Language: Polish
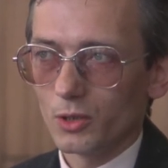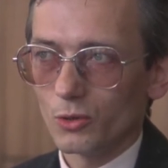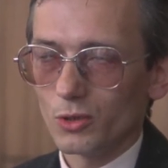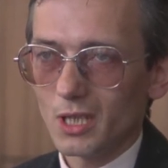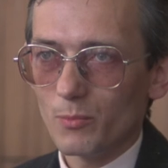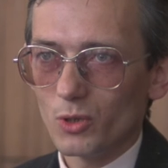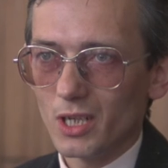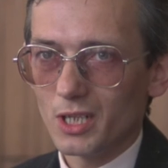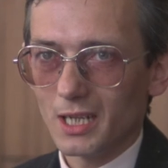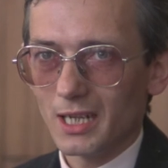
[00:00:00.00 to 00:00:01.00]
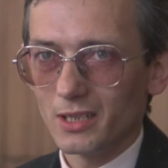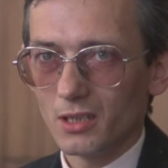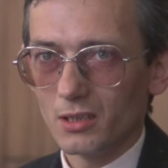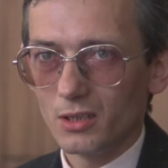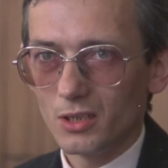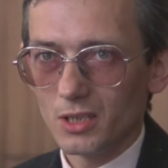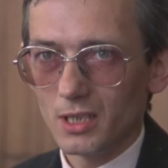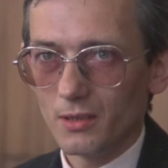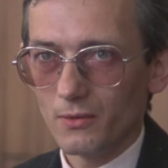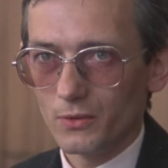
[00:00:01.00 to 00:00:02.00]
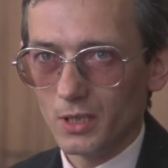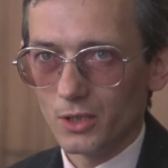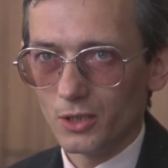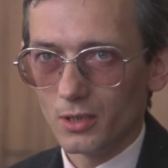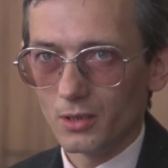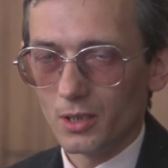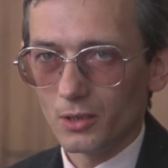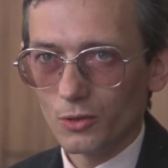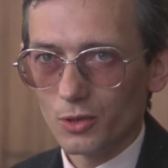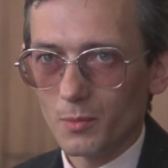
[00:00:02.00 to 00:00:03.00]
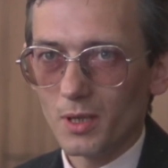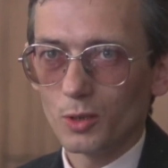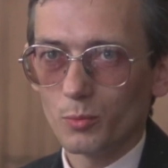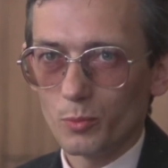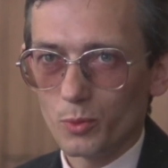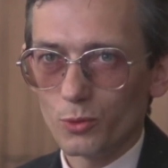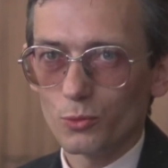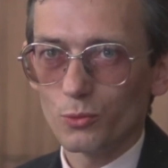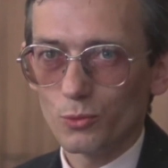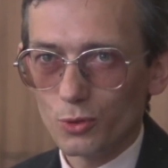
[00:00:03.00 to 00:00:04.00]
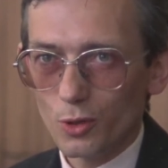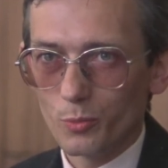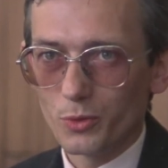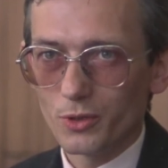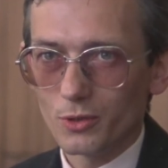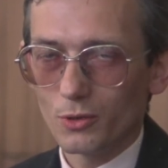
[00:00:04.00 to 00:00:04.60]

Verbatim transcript: to samo narzekanie nic nie wniesie no trzeba to po prostu zrobić.